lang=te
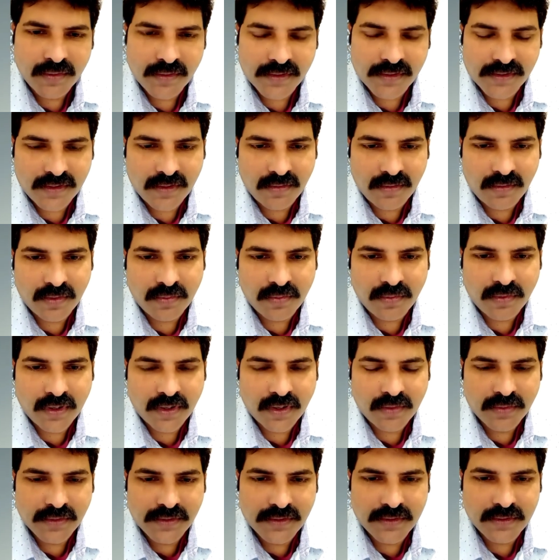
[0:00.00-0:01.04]
వస్తున్న వాళ్ళు కూడా
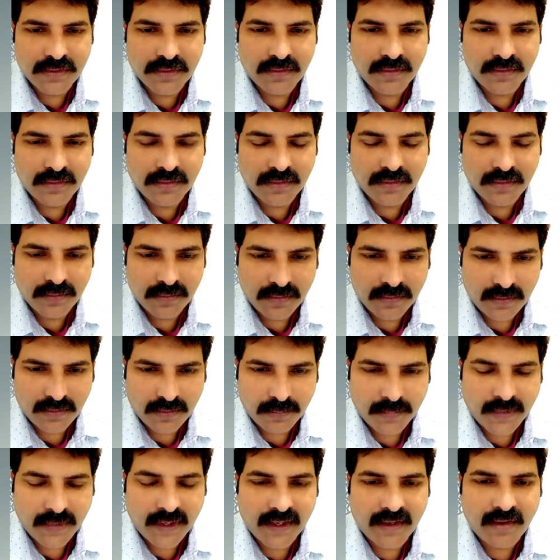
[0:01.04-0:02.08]
కొంచెం
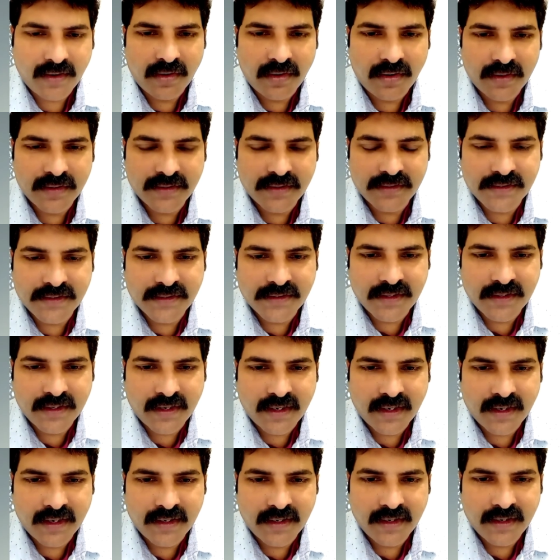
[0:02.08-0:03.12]
బాగా ఆలోచించుకుని
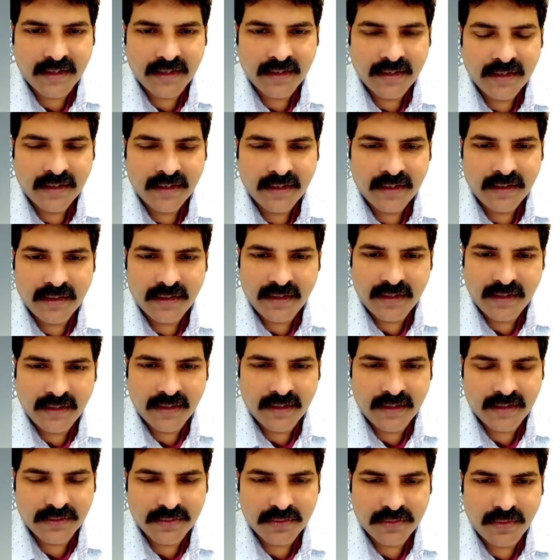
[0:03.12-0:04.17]
రండి ఈ
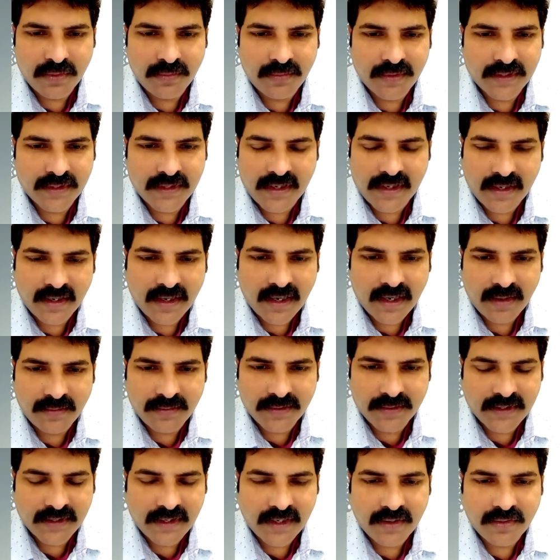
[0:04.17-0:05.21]
సోన్ వీజాలన్నా ఆ
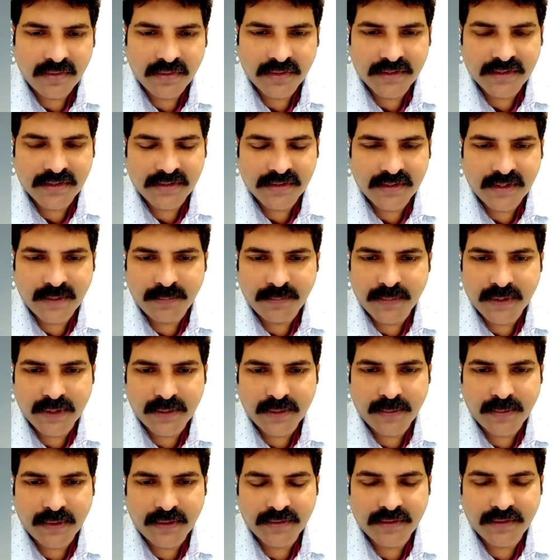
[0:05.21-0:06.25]
వీజాలన్న వచ్చేసి ఇబ్బంది
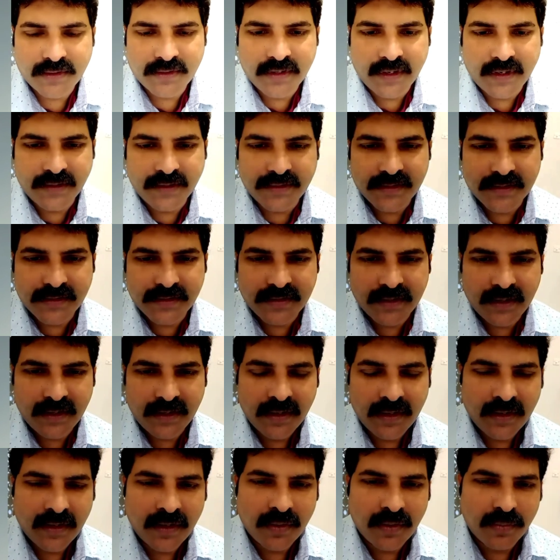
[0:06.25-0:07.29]
పడద్దు దయచేసి
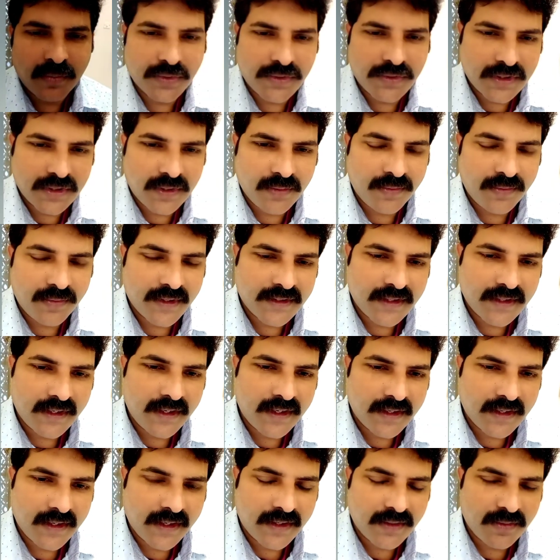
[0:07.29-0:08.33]
ఉచిత వీజా
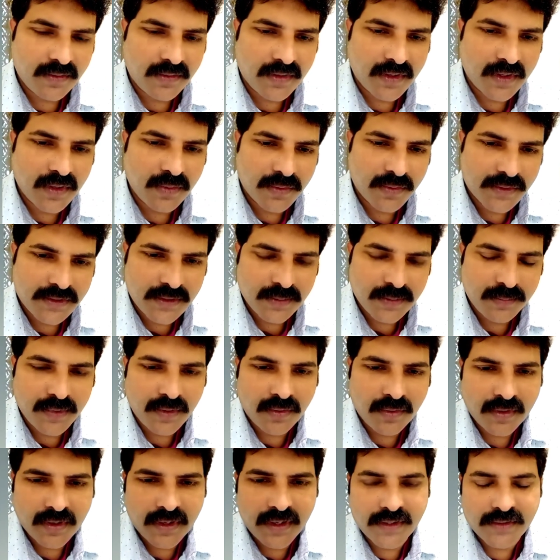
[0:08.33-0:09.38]
ఏదైతే ఉన్నదో వచ్చి మీరు
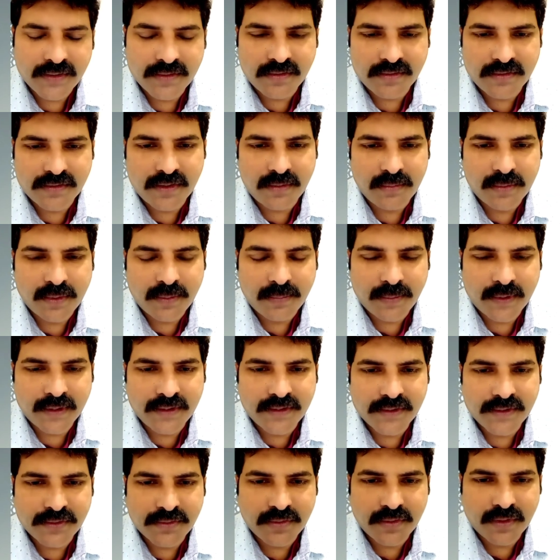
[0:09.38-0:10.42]
ఒక రెండు సంవత్సరాలు మీరు పని
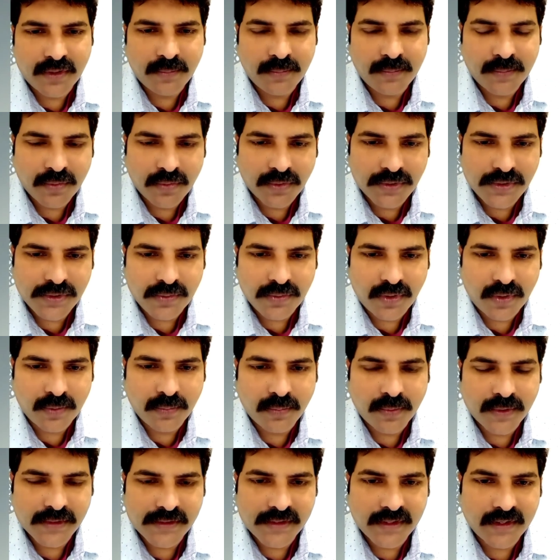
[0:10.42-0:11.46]
చేసుకుంటే మీకు కొంచెం
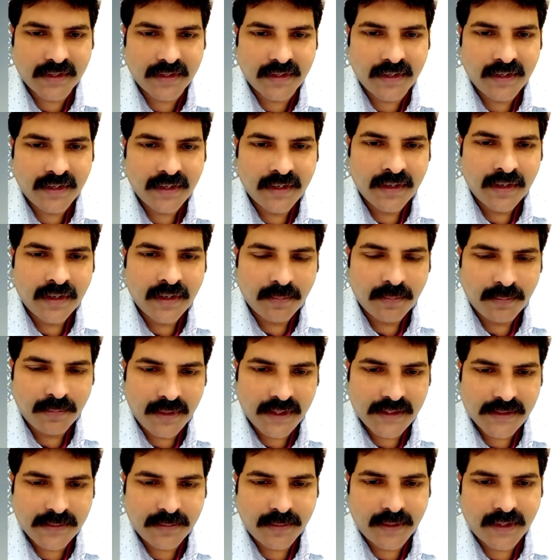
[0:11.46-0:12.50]
అనుభవం వస్తుంది
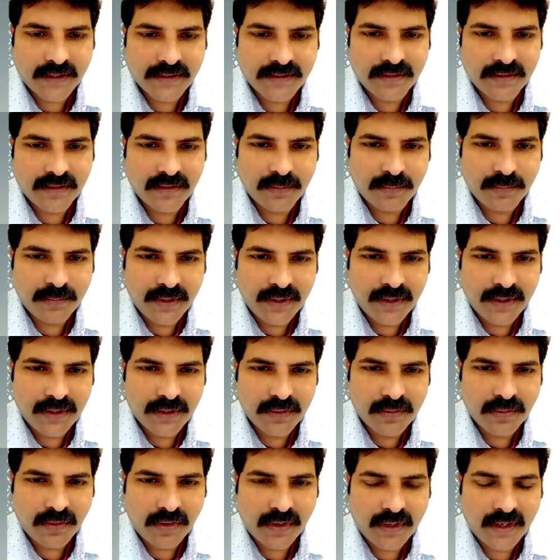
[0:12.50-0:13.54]
ప్లీజ్ ఫ్రెండ్స్ మీ
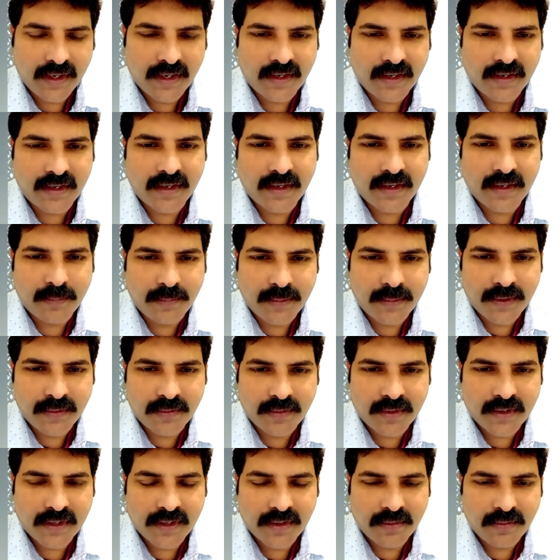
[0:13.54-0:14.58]
ద్వారా ఎక్కడైనా పని
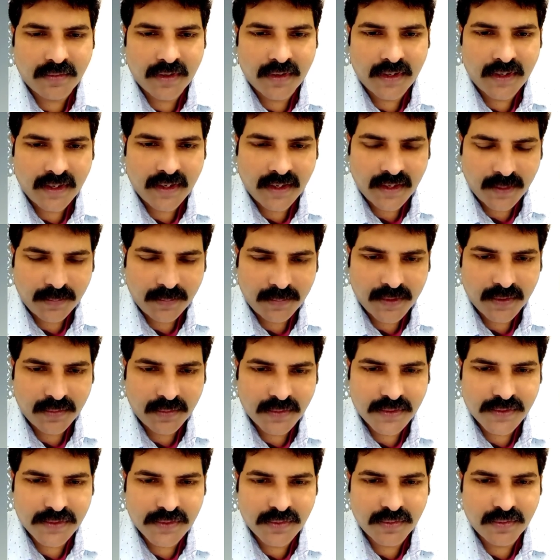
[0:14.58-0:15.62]
ఉన్నా కూడా నా నెంబర్
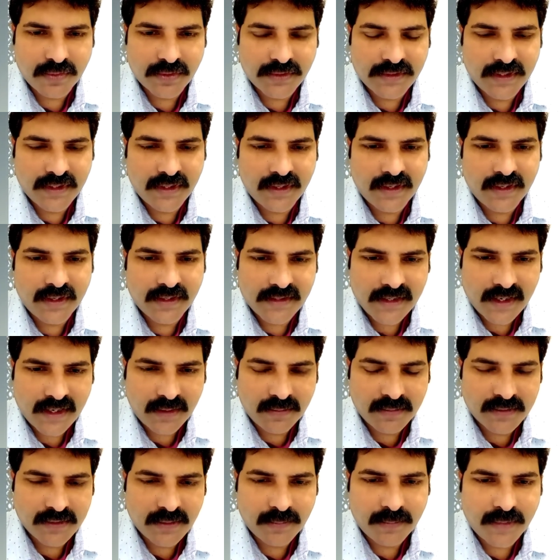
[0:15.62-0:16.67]
కొంచెం చేయండి
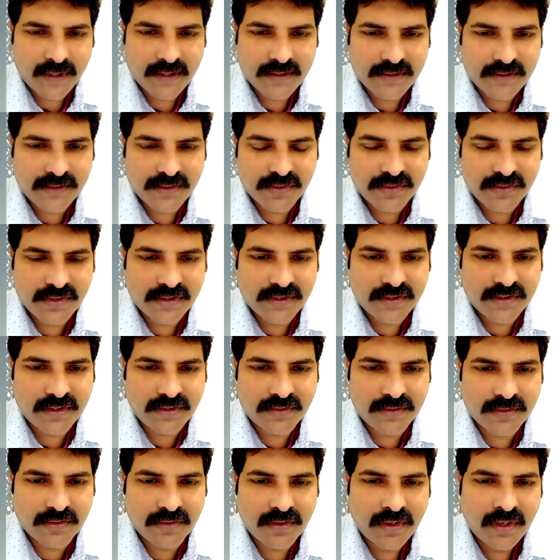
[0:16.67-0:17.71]
చాలామంది బ్రదర్స్
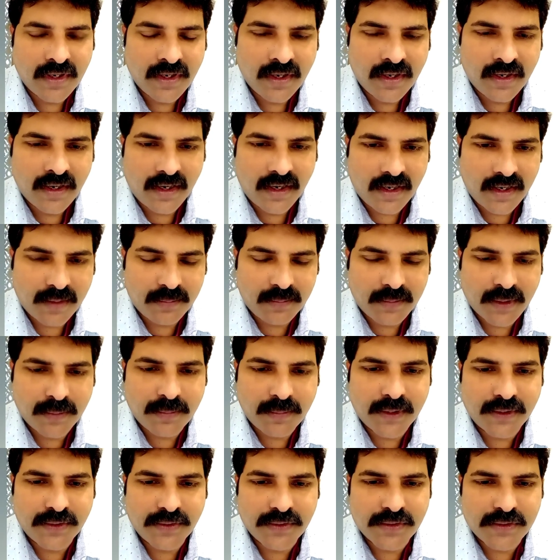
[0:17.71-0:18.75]
సిస్టర్స్ అన్న మాకు
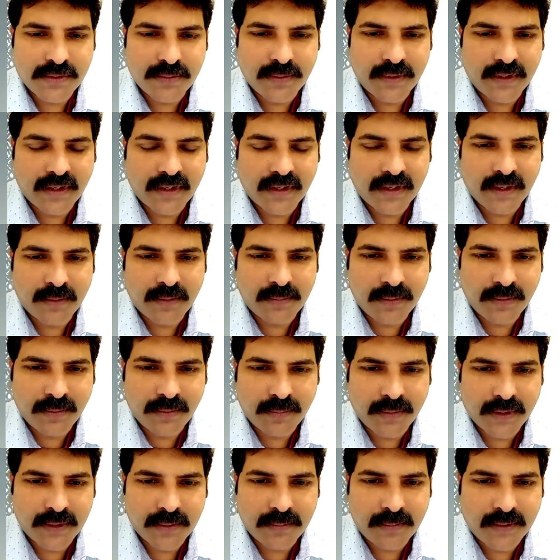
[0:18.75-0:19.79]
పని చూసి అన్న మేము
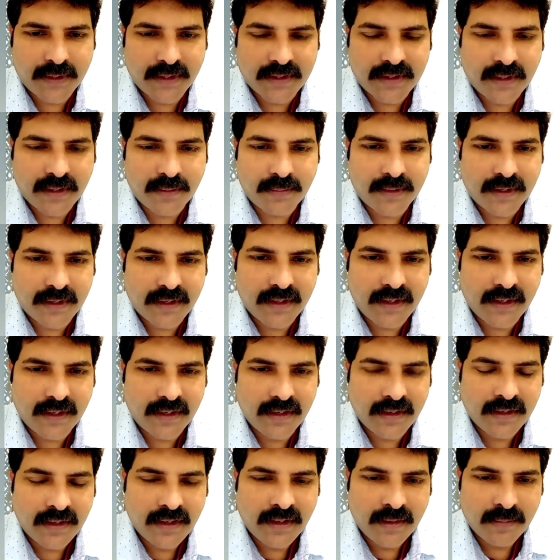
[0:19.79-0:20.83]
ఇబ్బంది పడుతున్నాం అని
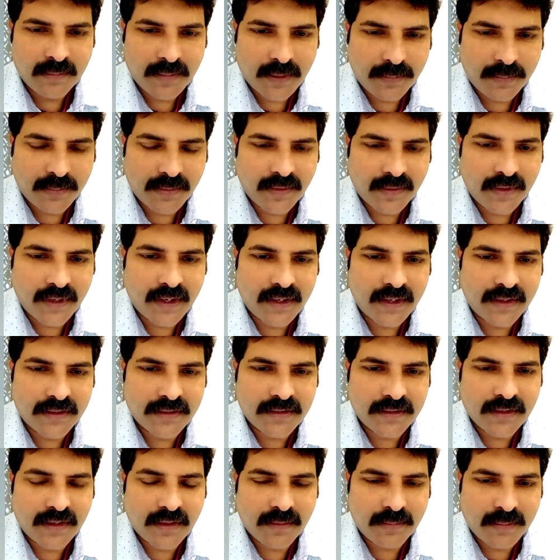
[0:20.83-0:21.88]
పాపం వాళ్ళు
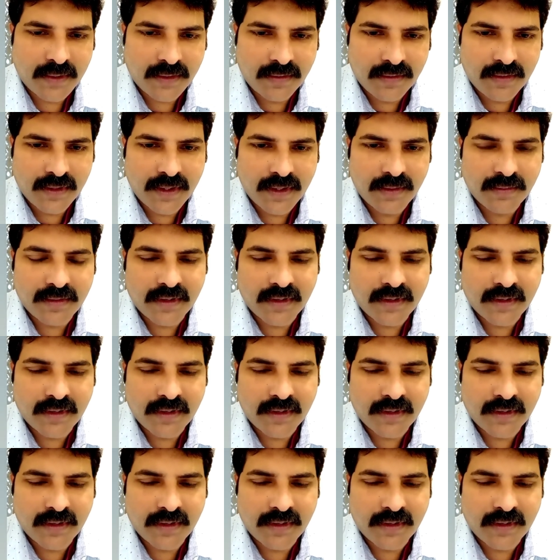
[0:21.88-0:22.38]
అడుగుతున్నారు మనం ఏ